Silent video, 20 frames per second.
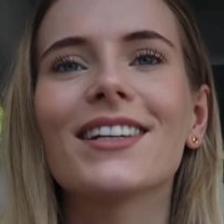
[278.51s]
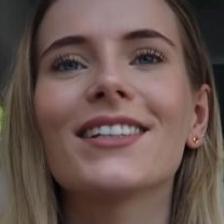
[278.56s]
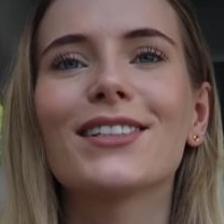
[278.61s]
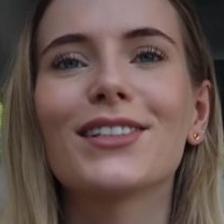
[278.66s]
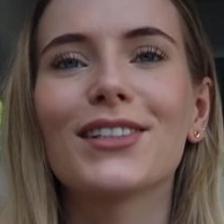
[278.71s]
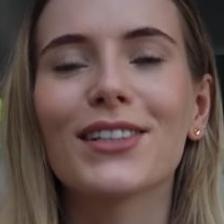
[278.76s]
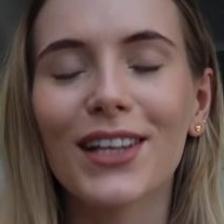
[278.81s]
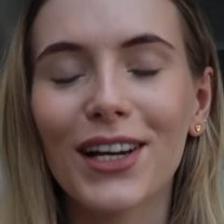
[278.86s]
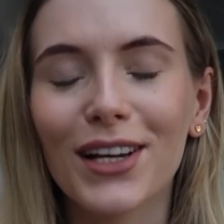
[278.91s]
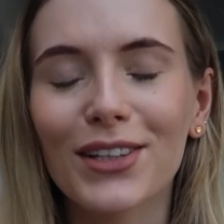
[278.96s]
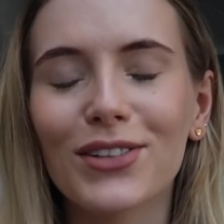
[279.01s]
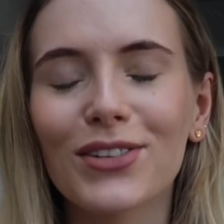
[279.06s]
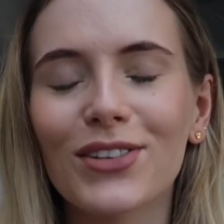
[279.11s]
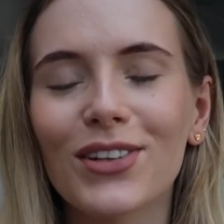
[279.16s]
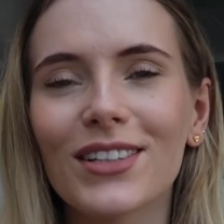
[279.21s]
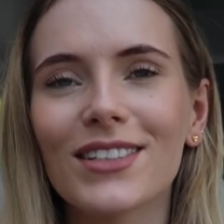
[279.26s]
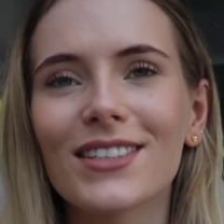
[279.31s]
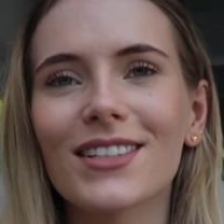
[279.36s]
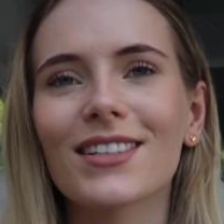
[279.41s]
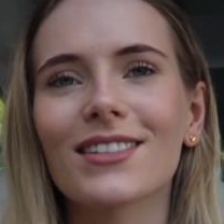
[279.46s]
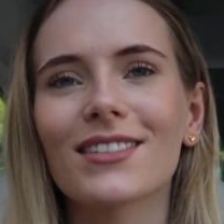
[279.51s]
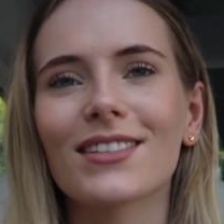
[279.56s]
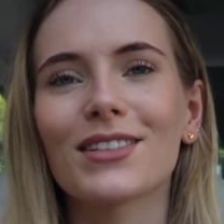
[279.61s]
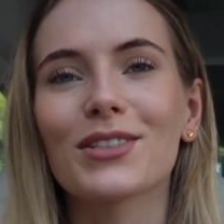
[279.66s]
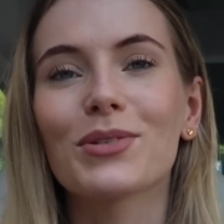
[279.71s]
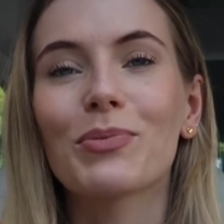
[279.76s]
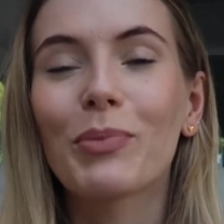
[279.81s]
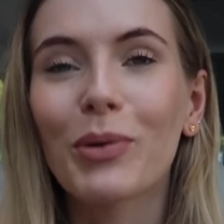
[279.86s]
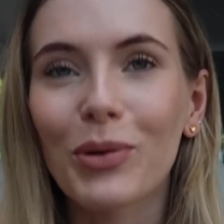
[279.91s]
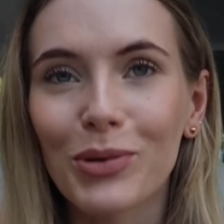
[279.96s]
Jeśli tak, to dajcie
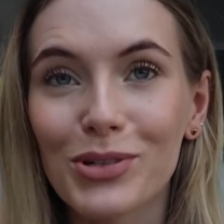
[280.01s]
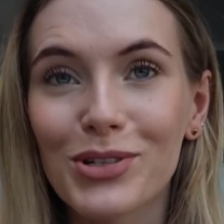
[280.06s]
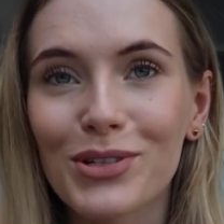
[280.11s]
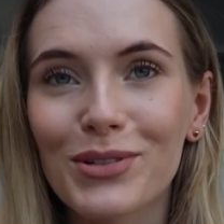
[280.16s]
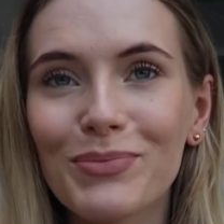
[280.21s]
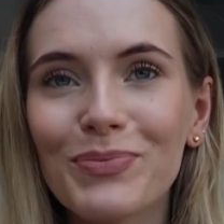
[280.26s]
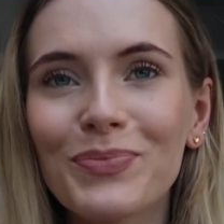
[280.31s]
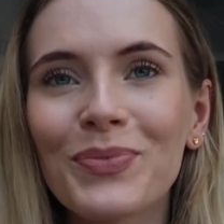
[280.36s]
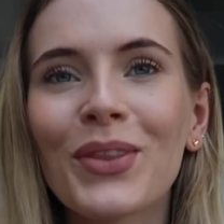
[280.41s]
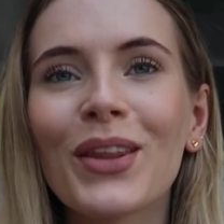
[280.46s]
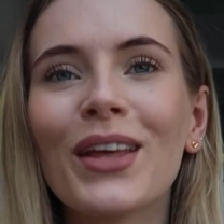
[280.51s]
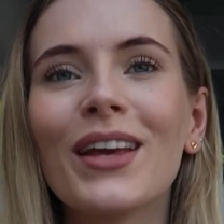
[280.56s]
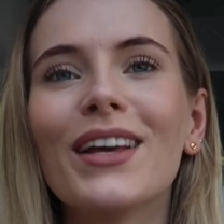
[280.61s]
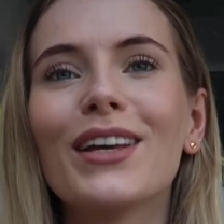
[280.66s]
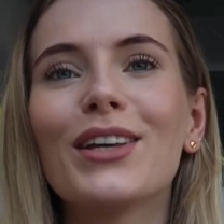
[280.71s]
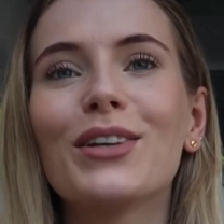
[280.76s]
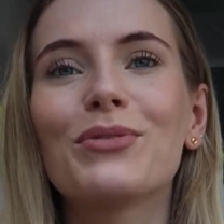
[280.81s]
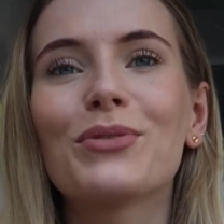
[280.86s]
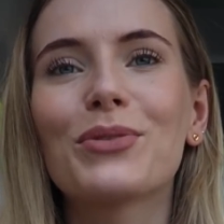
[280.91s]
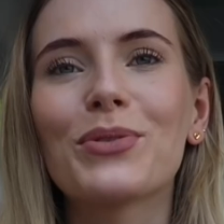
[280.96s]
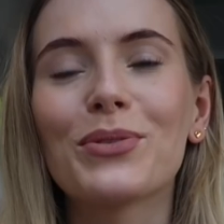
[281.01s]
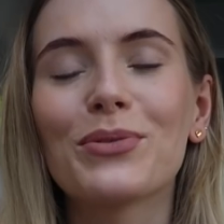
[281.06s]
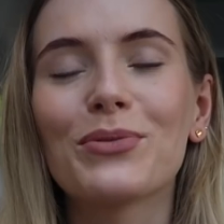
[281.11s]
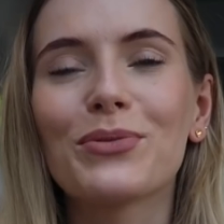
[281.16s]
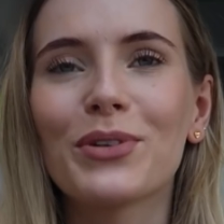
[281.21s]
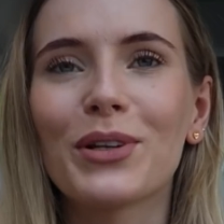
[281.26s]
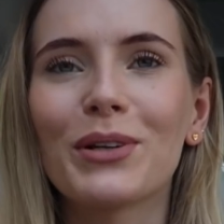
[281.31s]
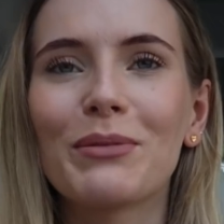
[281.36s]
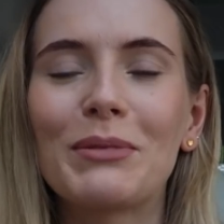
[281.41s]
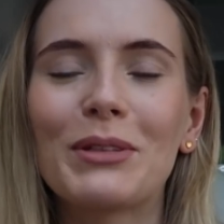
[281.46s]
znać po czym i w którym
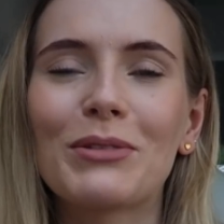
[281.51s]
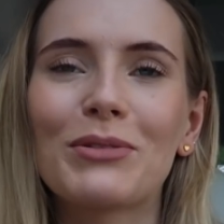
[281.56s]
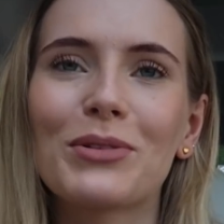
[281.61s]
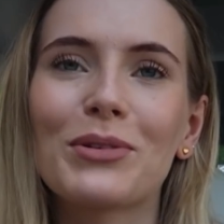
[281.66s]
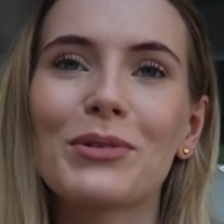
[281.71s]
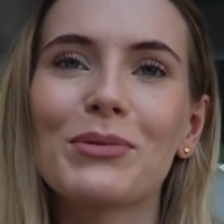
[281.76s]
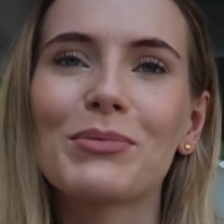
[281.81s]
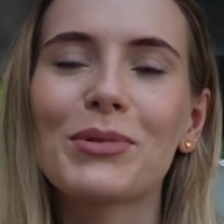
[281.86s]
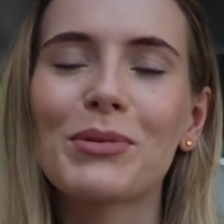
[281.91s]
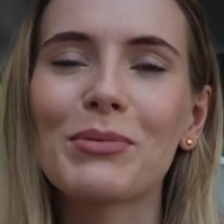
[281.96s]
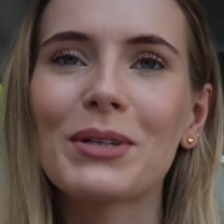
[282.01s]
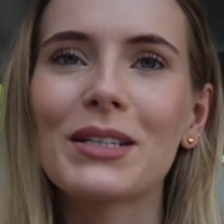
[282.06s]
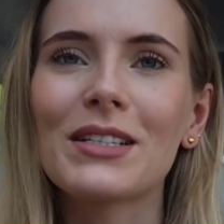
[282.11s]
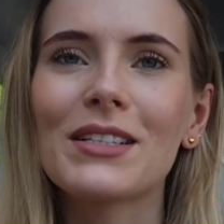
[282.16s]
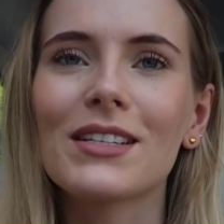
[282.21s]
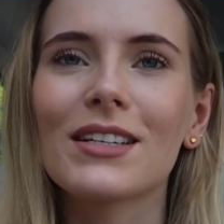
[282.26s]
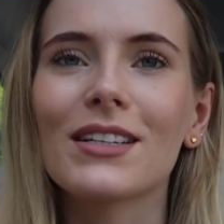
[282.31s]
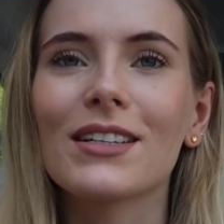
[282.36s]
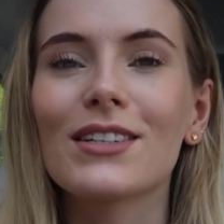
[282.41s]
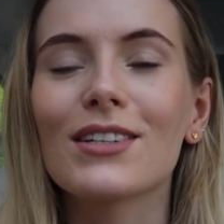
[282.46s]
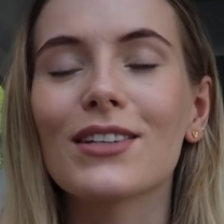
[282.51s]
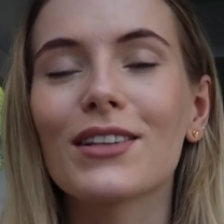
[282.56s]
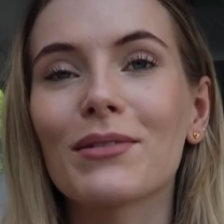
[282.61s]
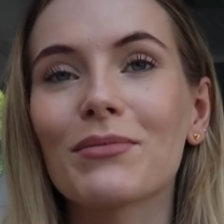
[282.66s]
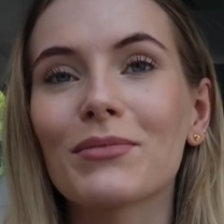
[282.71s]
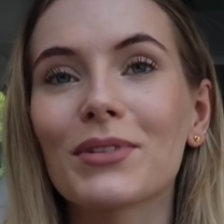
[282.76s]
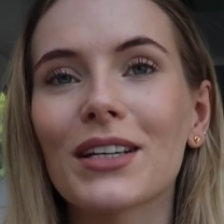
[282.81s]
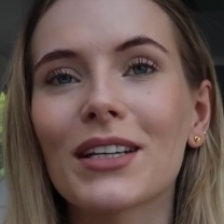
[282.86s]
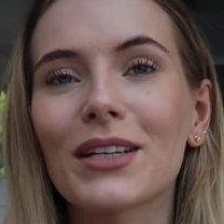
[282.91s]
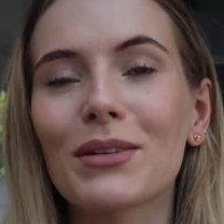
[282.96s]
filmie, w którym momencie, czy
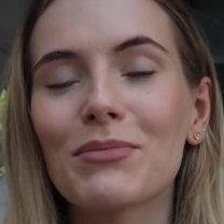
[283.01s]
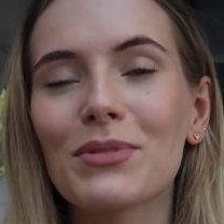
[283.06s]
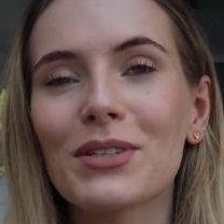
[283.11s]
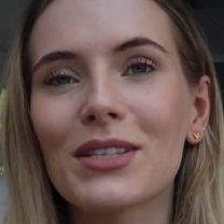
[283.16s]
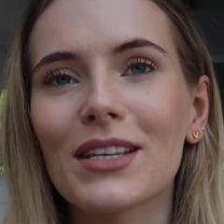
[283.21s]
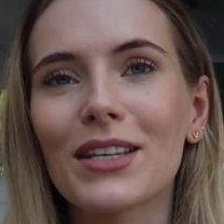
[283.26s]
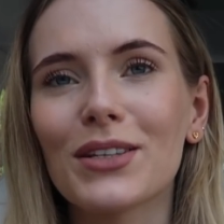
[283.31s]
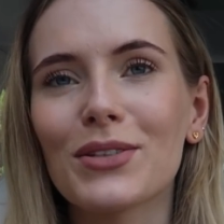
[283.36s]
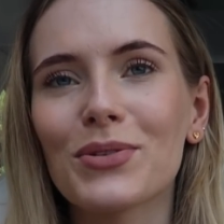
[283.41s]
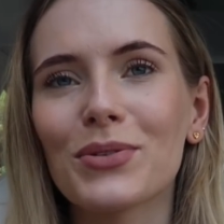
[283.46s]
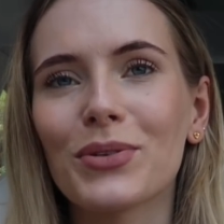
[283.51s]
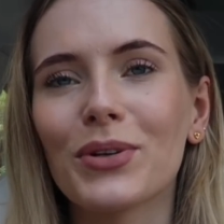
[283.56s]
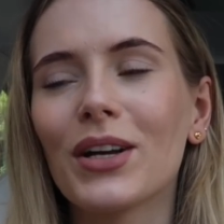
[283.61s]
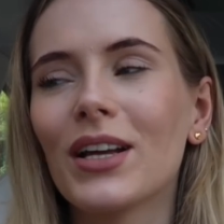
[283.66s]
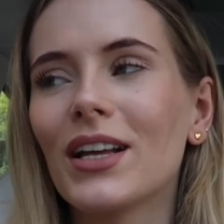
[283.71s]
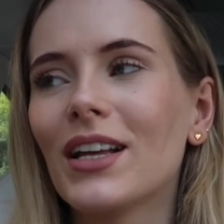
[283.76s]
tam na jakim zdjęciu